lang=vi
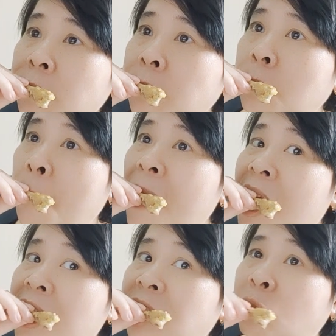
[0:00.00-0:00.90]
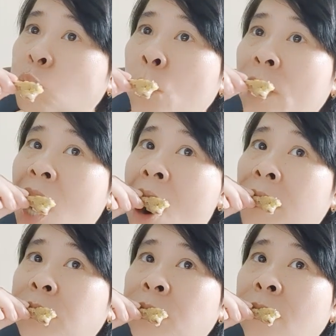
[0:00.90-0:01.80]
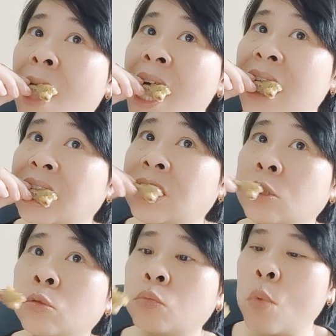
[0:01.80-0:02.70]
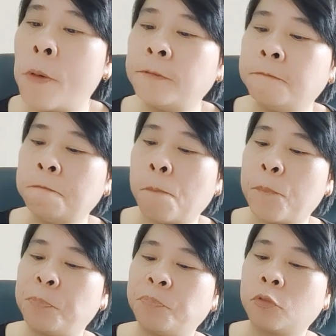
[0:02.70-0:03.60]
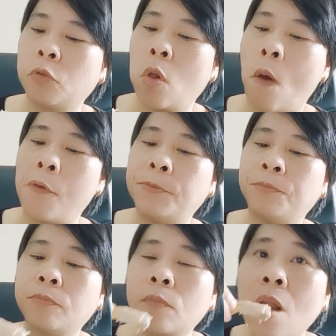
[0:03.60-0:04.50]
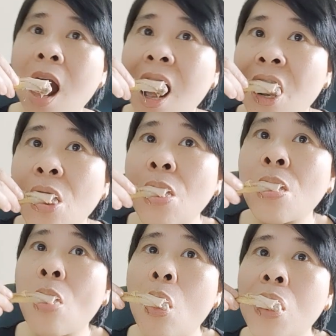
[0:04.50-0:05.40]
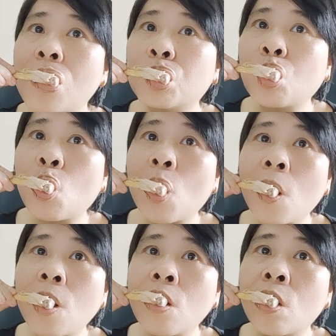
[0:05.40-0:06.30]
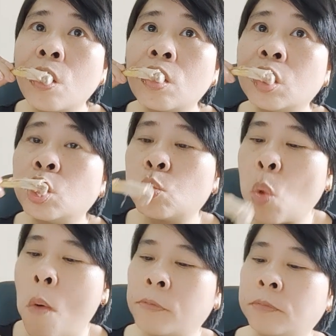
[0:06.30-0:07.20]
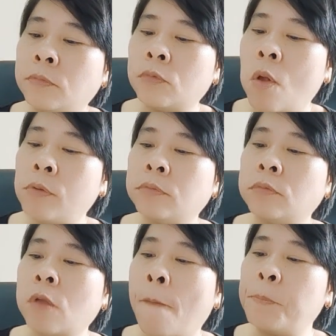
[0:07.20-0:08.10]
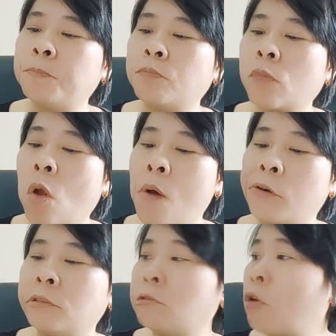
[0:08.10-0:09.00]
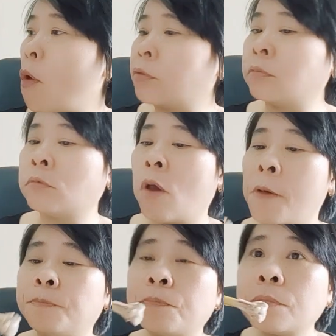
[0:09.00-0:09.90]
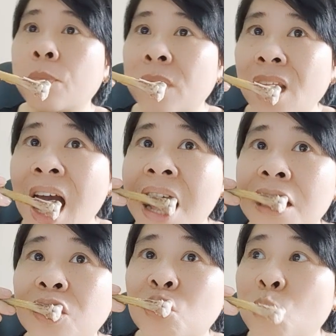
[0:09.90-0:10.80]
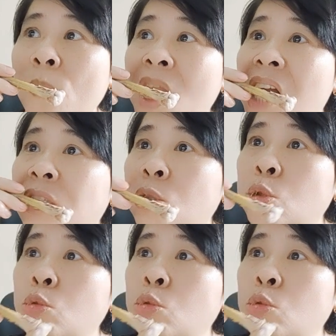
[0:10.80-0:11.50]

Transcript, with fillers: là ngày cuối cùng của tháng đầu tiên của năm dương lịch hoặc năm tài chính đối với hồ sơ khai thuế năm. B. Chậm nhất là ngày cuối cùng của tháng thứ 4